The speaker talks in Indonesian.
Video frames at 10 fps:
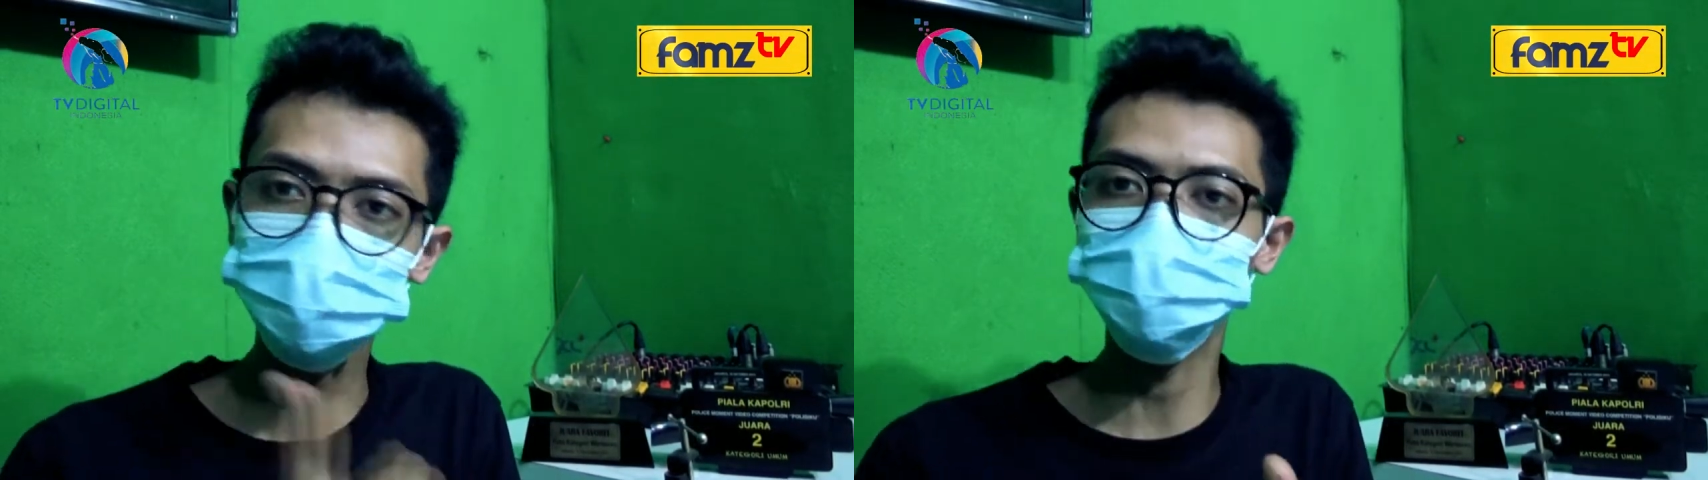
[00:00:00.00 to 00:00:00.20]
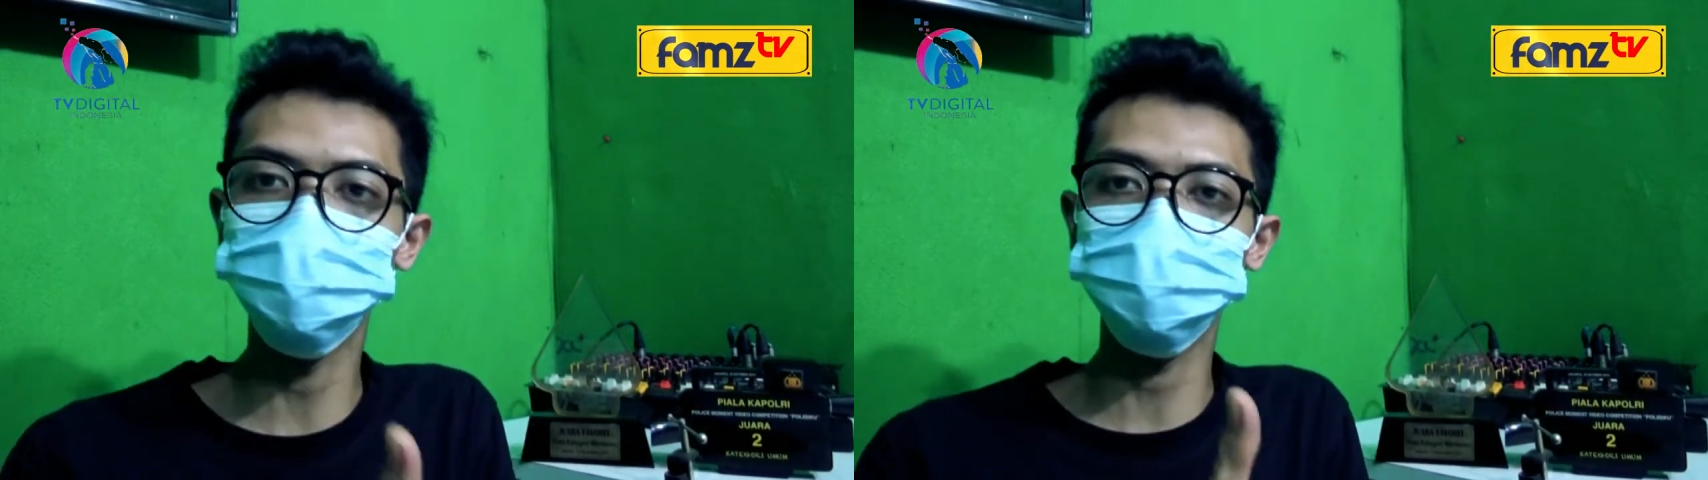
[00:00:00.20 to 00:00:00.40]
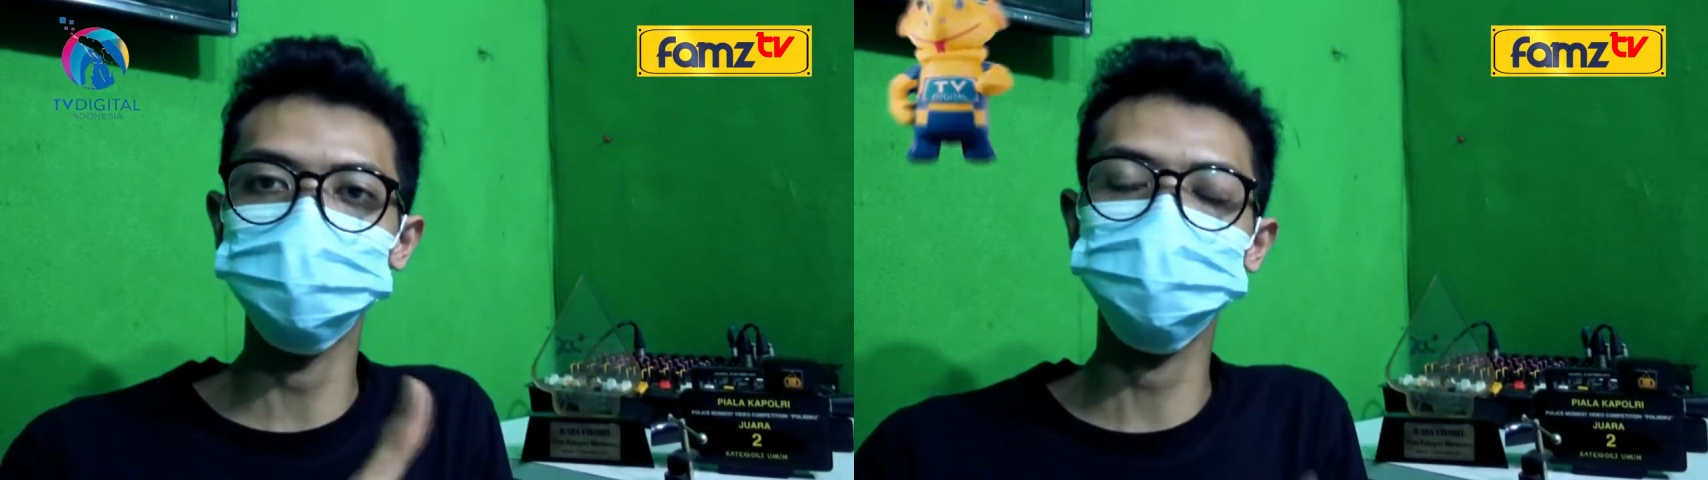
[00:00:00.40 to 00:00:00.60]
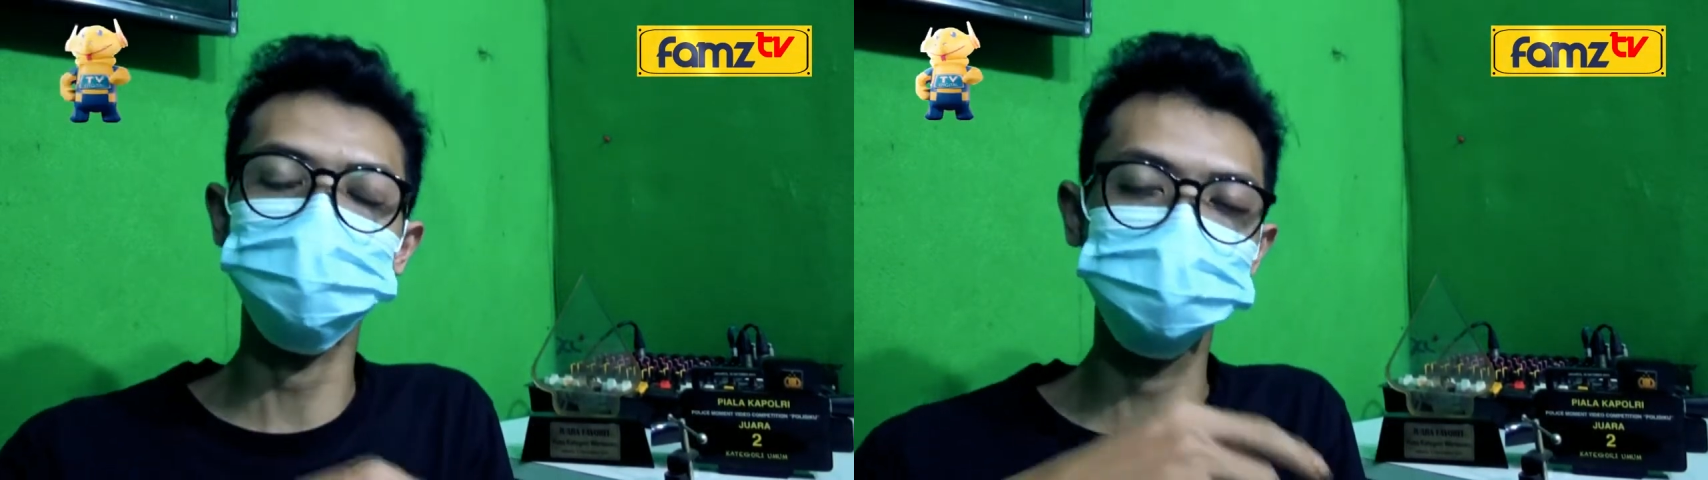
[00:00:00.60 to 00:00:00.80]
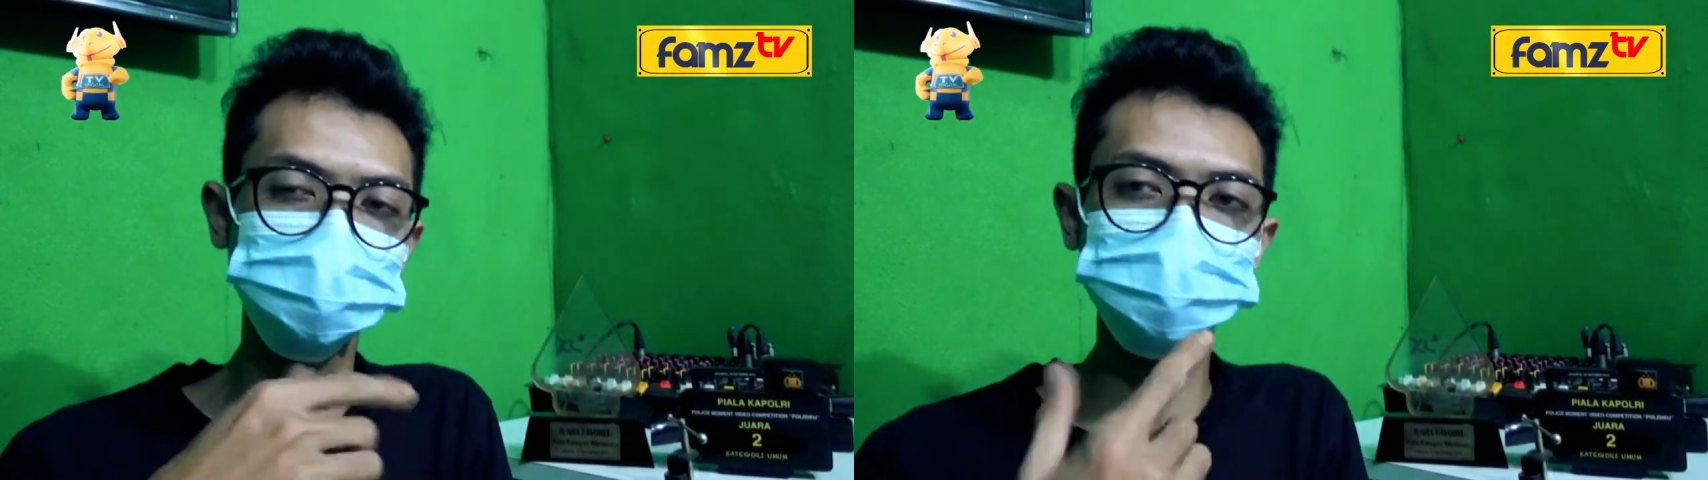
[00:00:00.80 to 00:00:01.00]

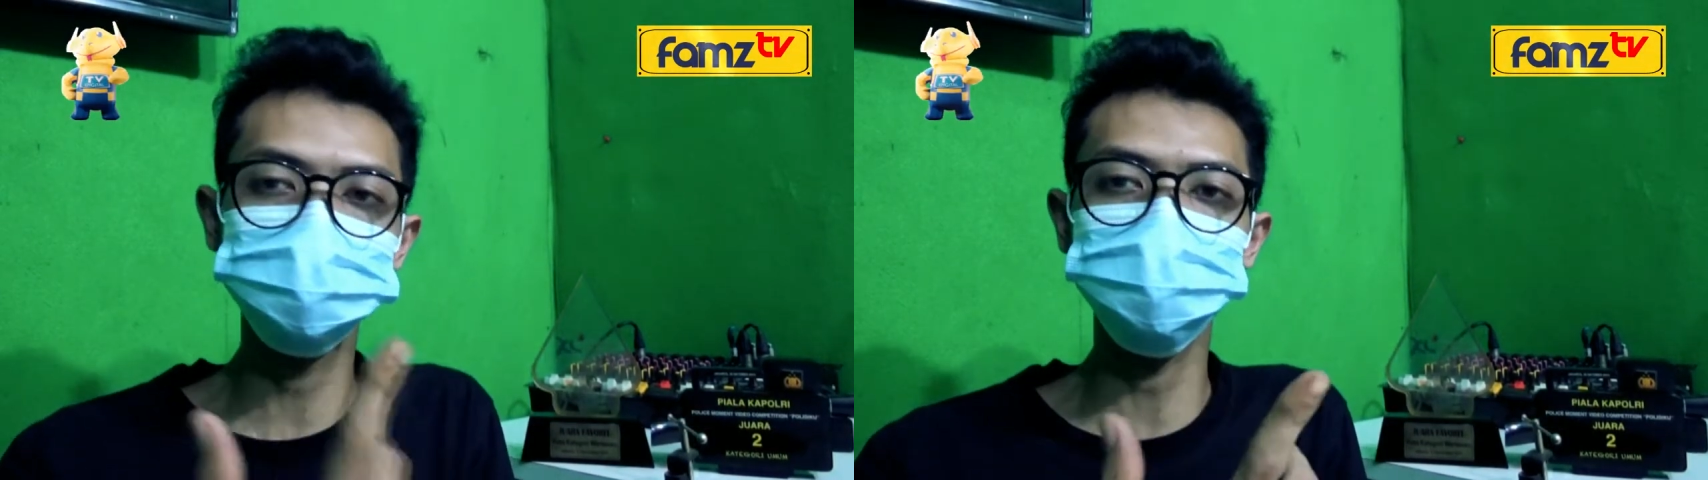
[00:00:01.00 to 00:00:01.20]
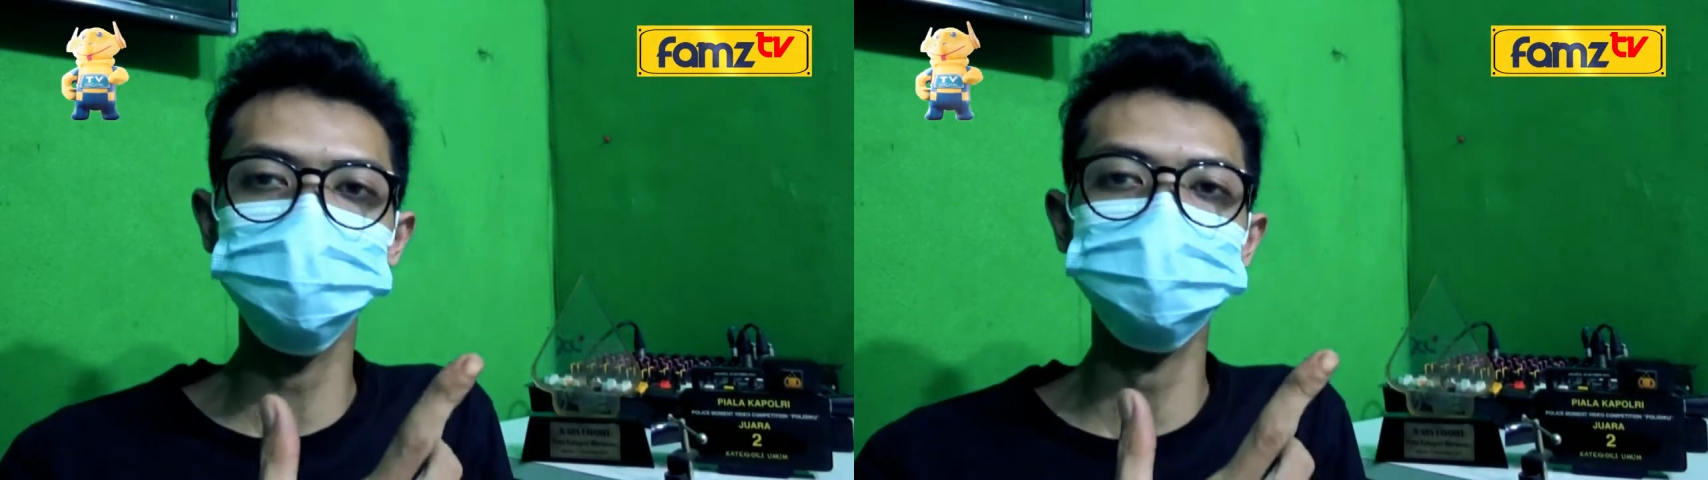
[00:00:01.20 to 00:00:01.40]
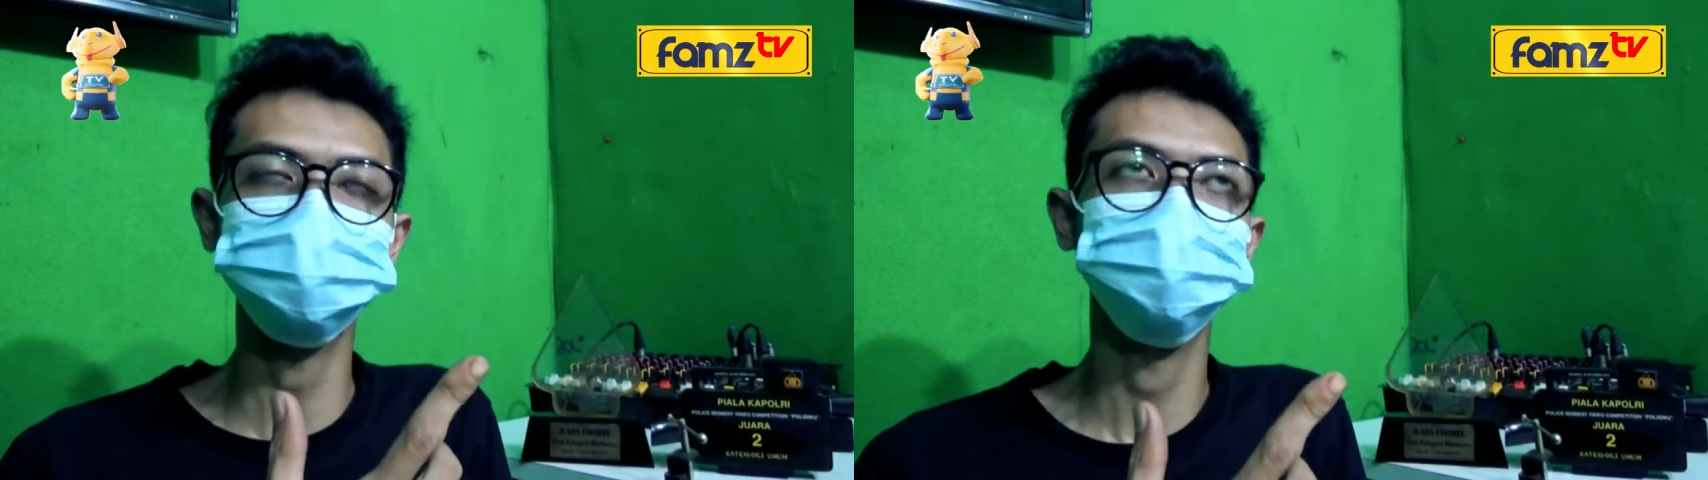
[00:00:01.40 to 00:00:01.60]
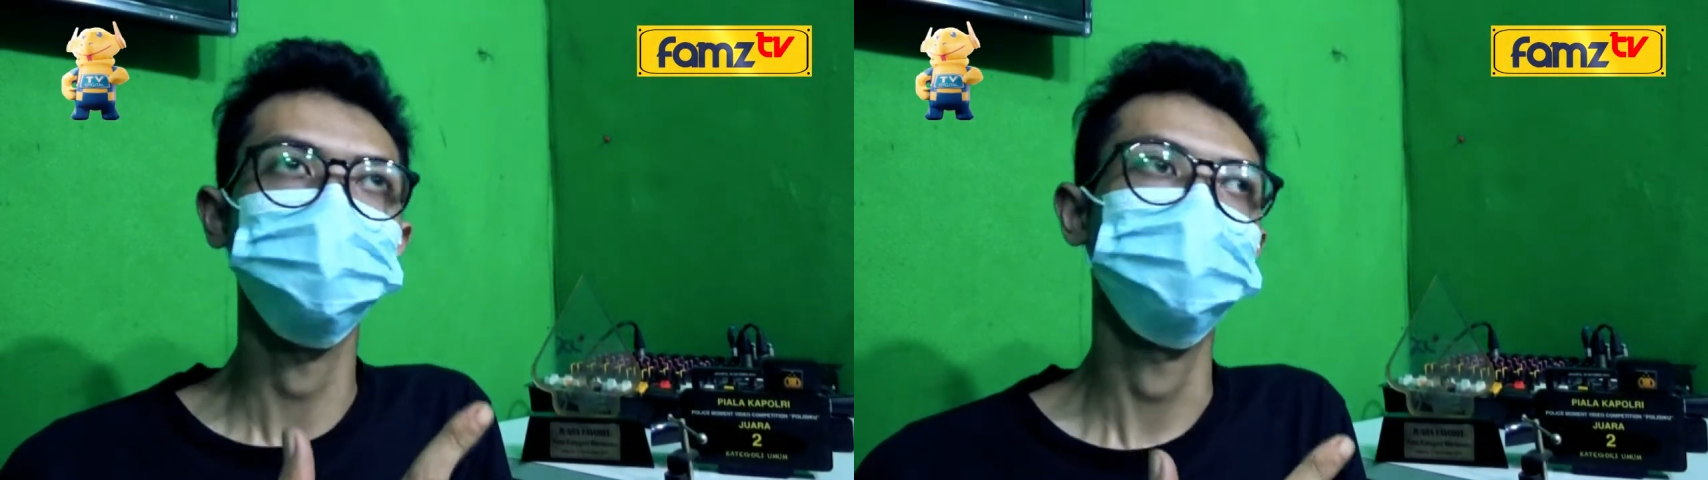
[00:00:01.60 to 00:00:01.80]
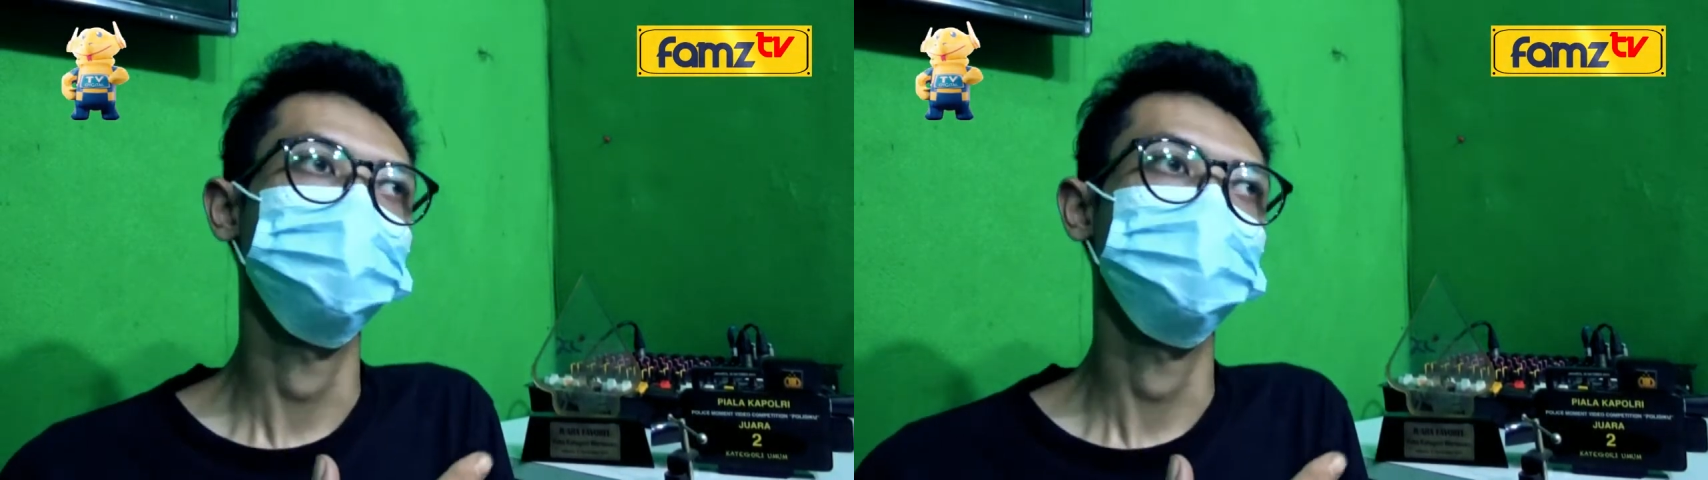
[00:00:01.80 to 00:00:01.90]
hedon, konsumtif,